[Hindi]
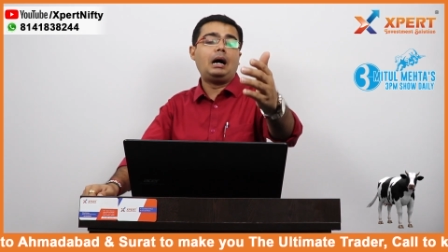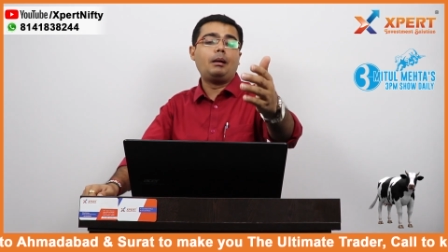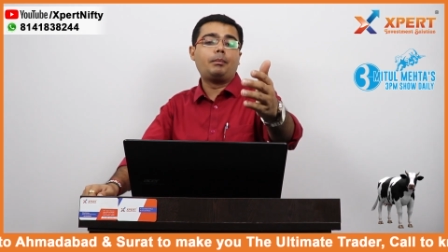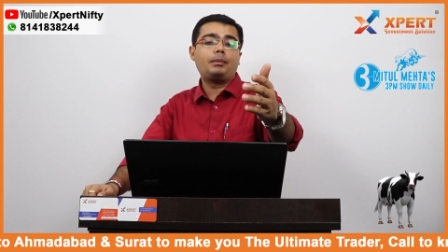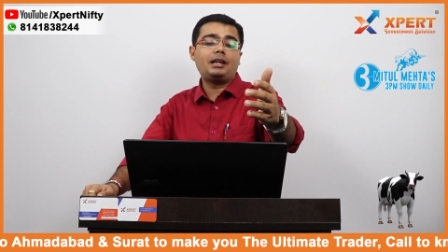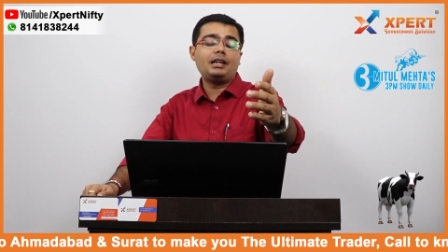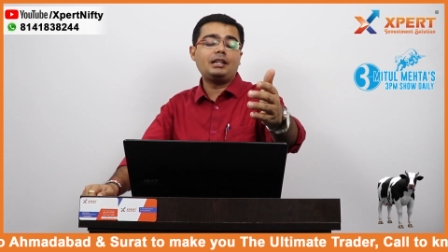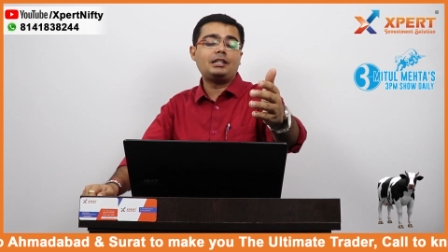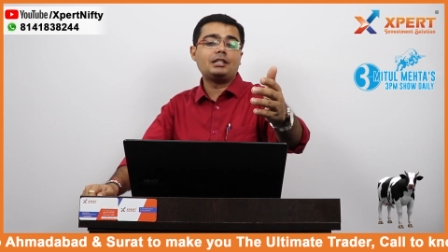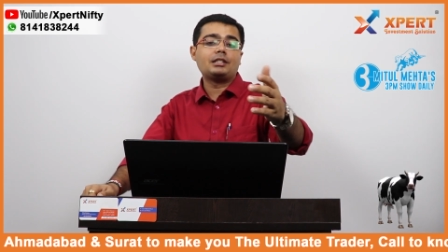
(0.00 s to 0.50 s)

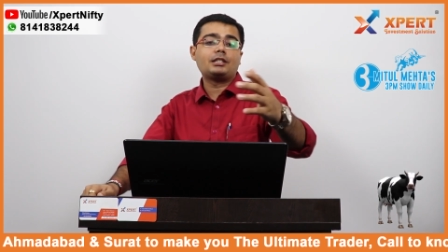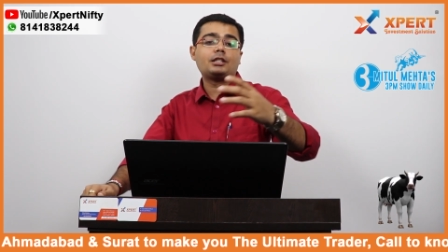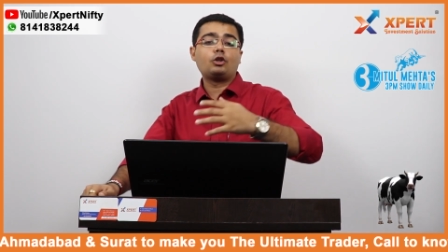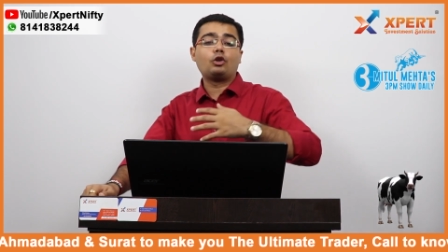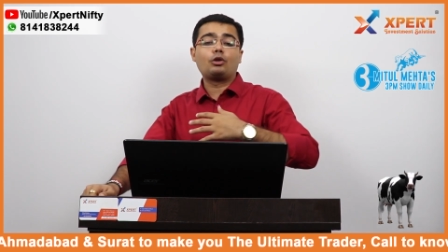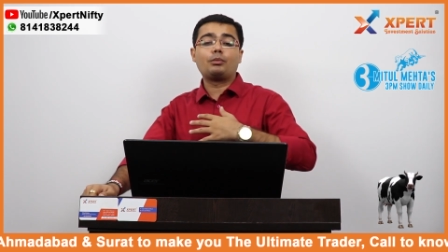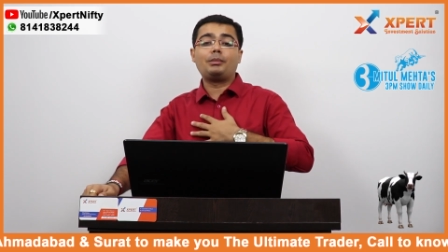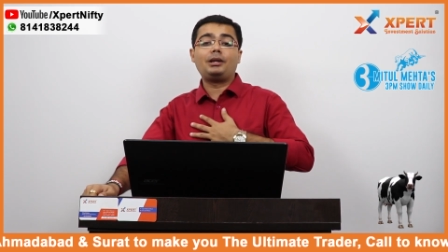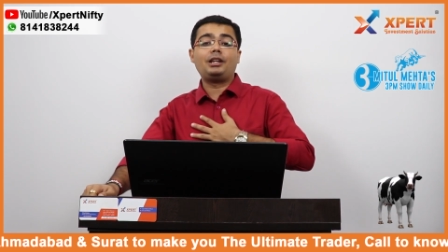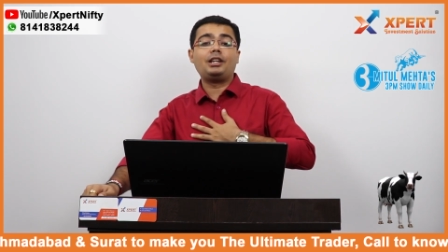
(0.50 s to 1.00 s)
आपके जैसे
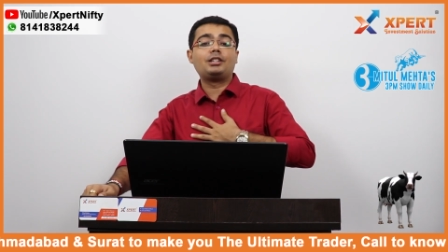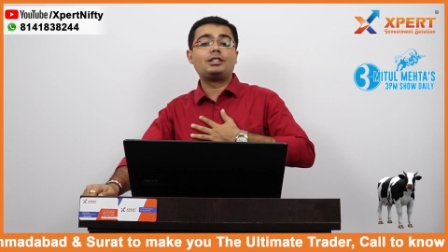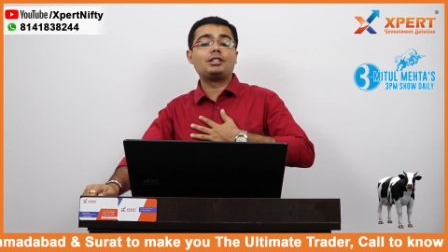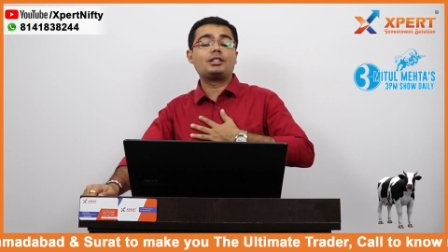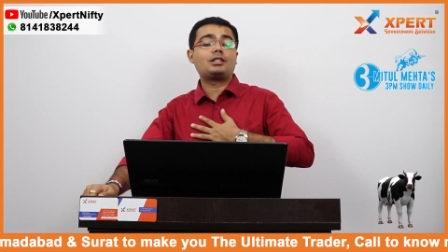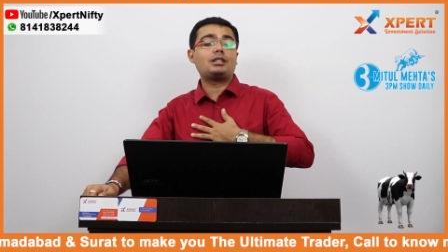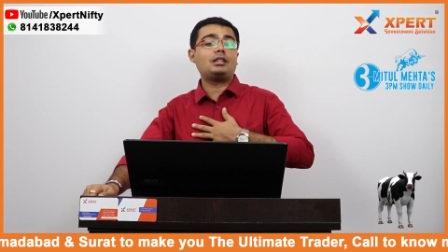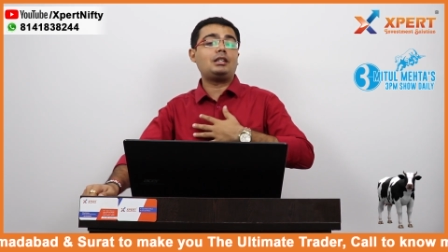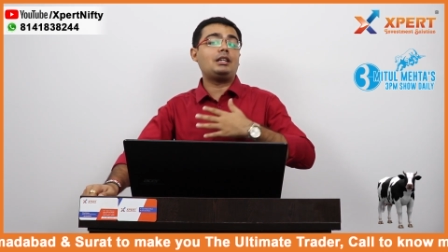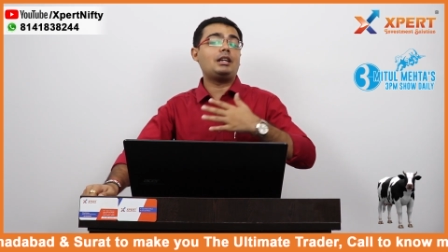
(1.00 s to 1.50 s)
और मेरे
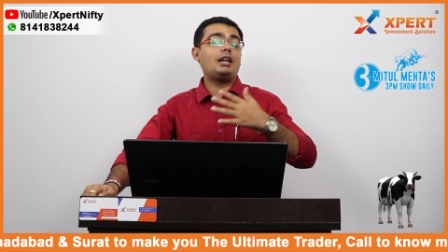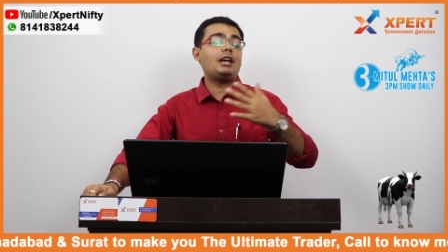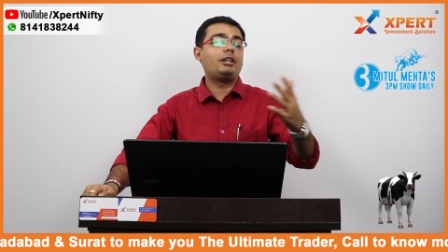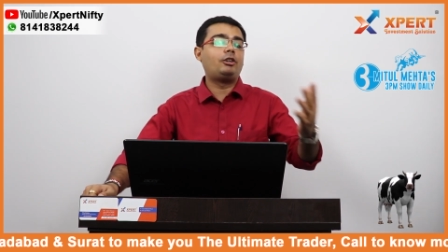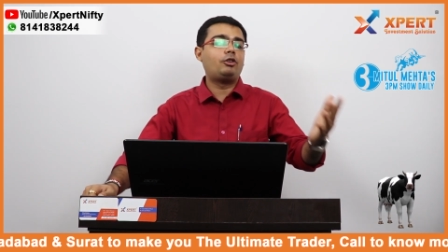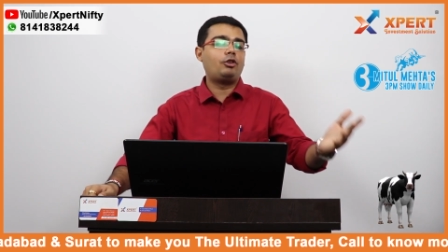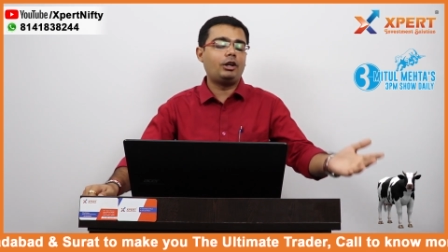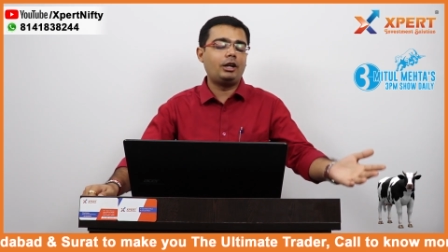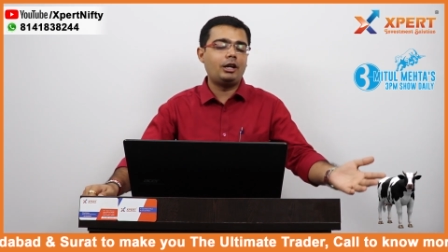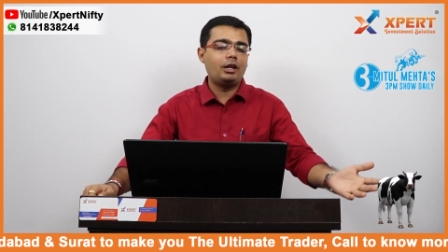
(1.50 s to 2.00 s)
जैसे ही एक
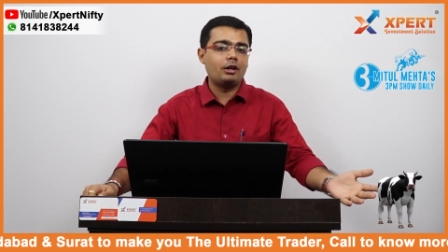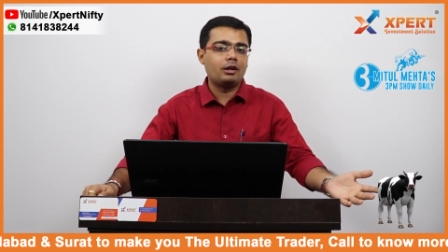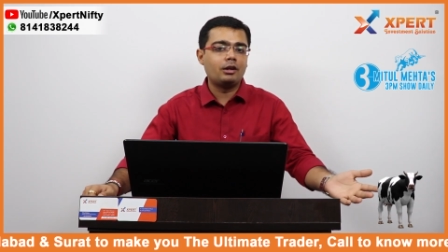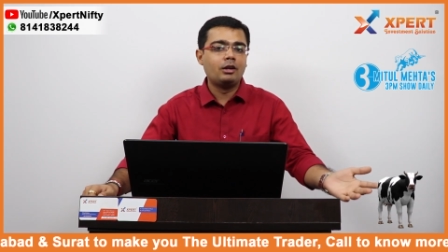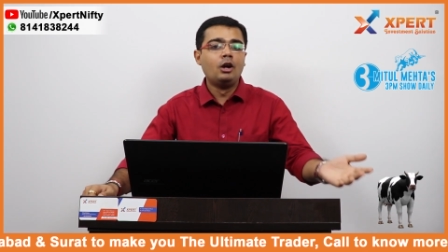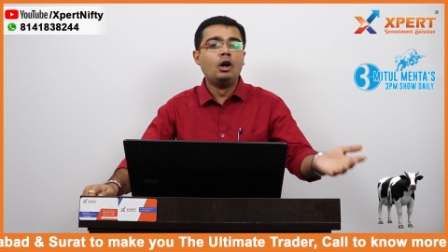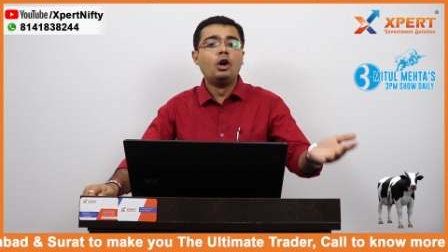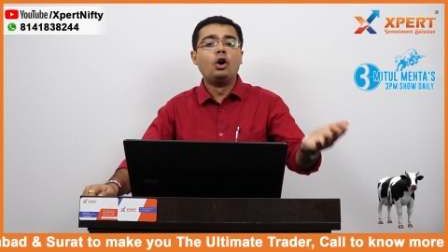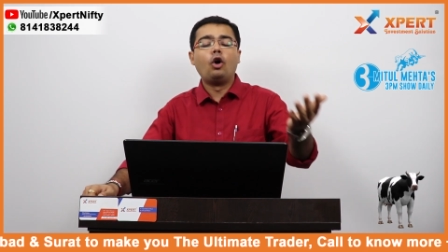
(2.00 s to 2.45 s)
ट्रेडर